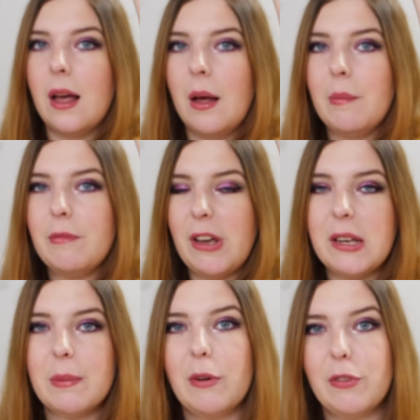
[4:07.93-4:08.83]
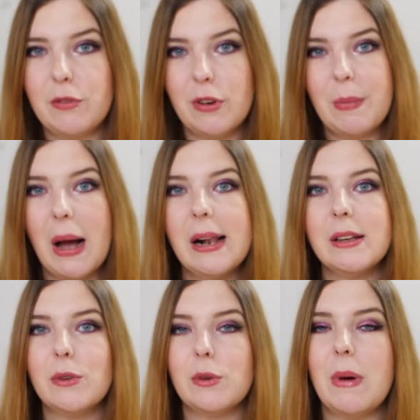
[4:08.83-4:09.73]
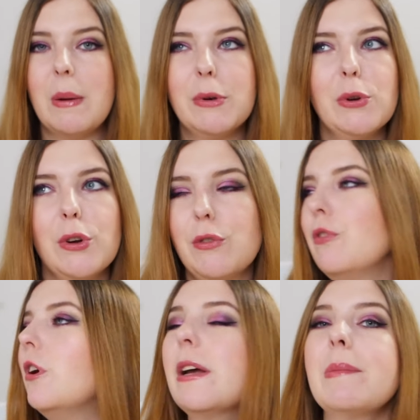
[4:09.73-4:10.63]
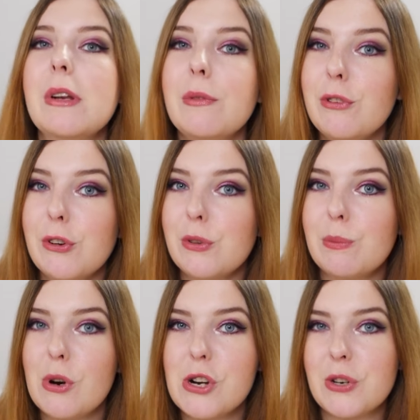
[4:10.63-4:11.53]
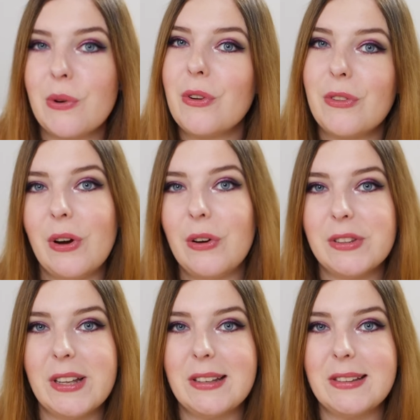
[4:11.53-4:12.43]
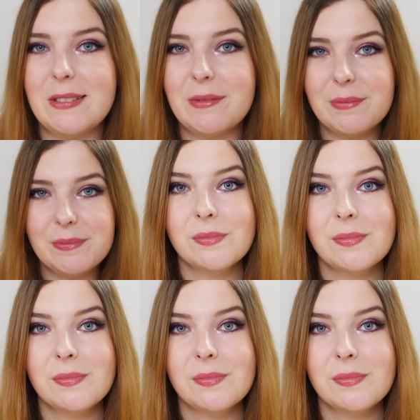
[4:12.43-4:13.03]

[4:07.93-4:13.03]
Ähm, Werde ich aber auf jeden Fall behalten und mal mit euch vielleicht meine First Impression oder so austesten.